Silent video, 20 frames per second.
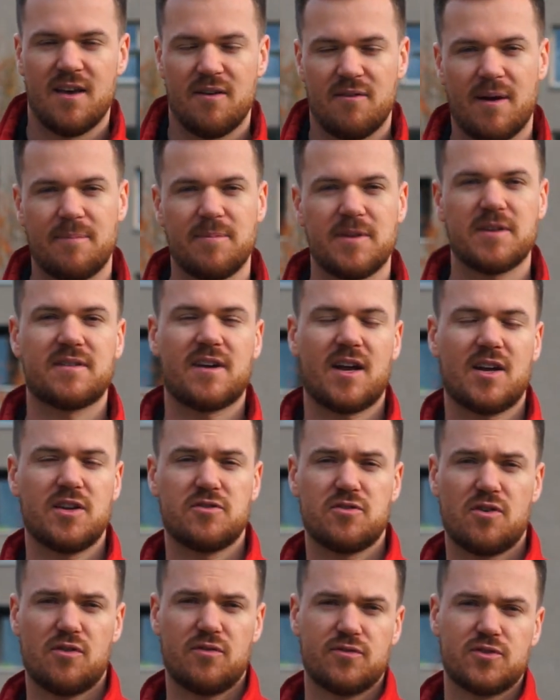Wir haben das
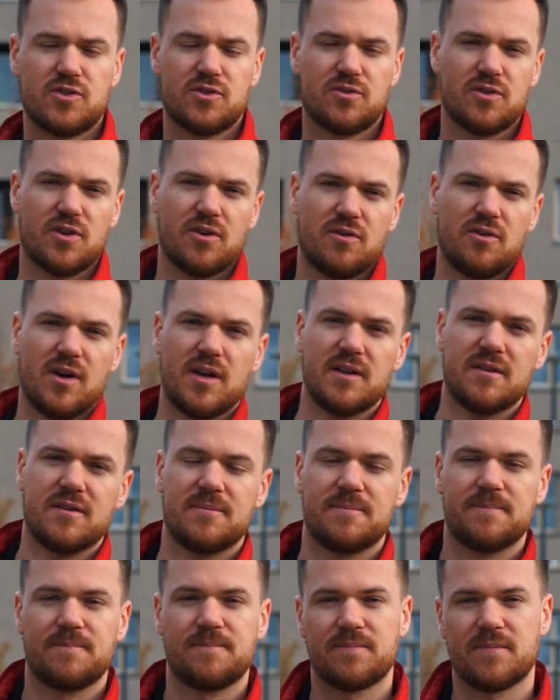ganz oft schon gehört.